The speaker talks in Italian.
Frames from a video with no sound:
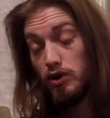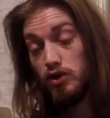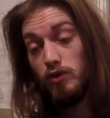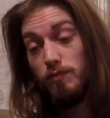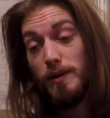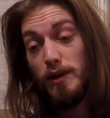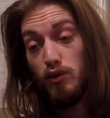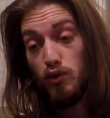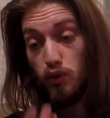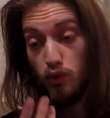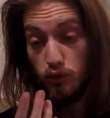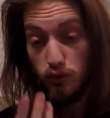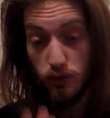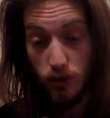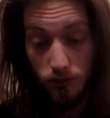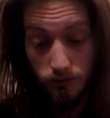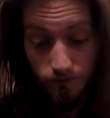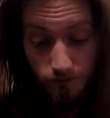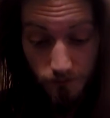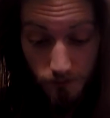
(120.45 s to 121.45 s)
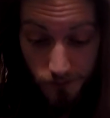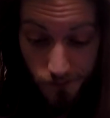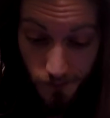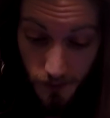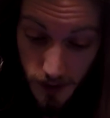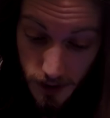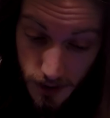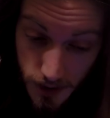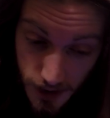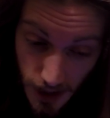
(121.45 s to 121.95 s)
Soprattutto
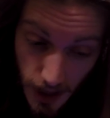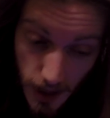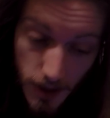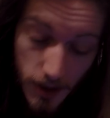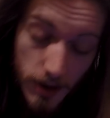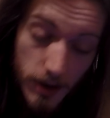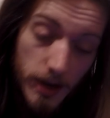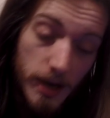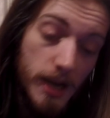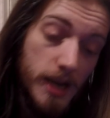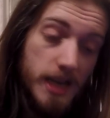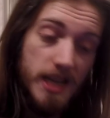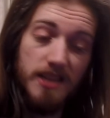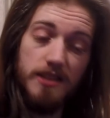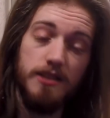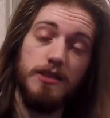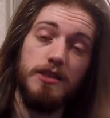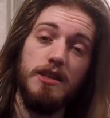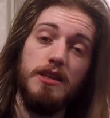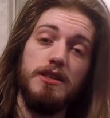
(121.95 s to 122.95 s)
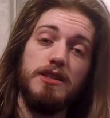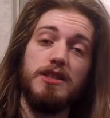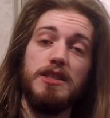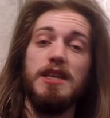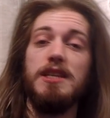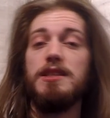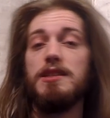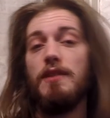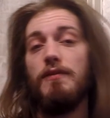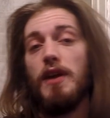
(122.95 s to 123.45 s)
se inizi
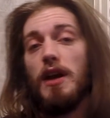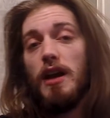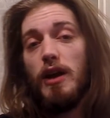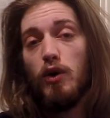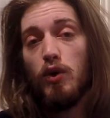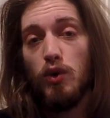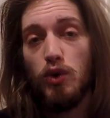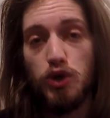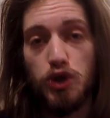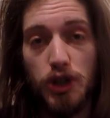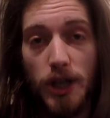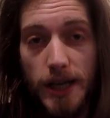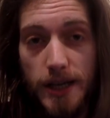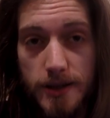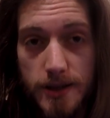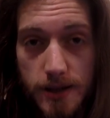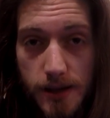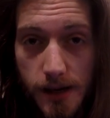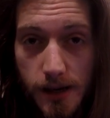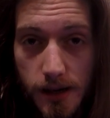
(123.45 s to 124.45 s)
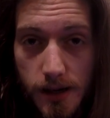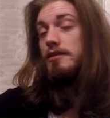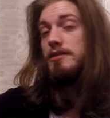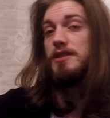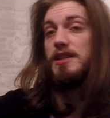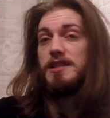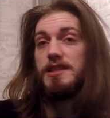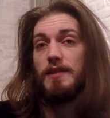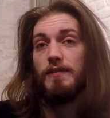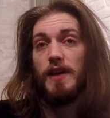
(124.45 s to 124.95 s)
senza avere le conoscenze,
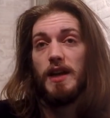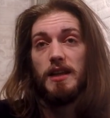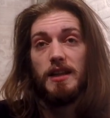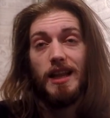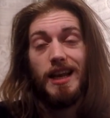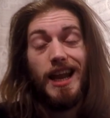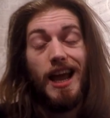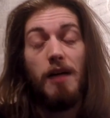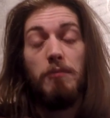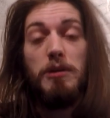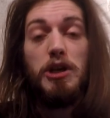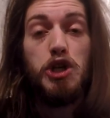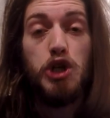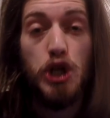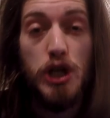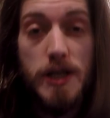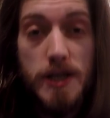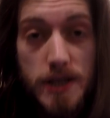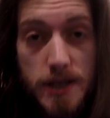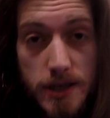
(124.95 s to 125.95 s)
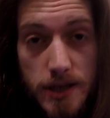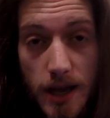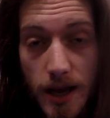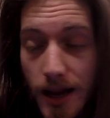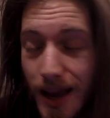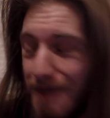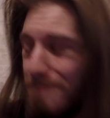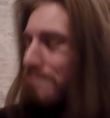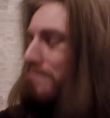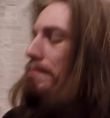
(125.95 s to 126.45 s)
senza avere delle amicizie
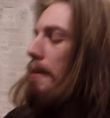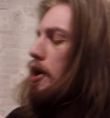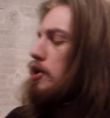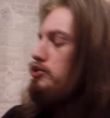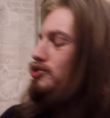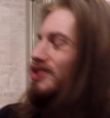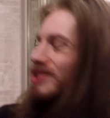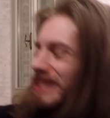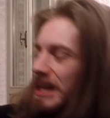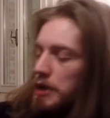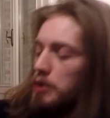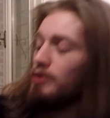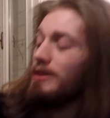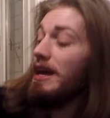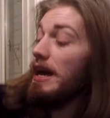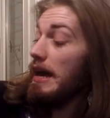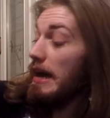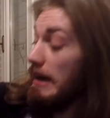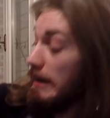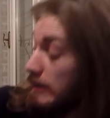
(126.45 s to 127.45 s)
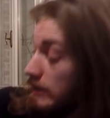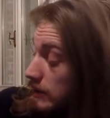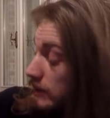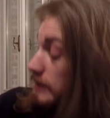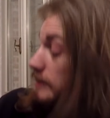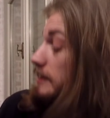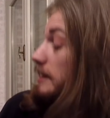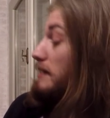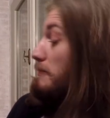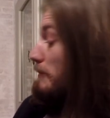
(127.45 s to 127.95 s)
che possano
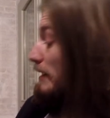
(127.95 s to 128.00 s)
darti una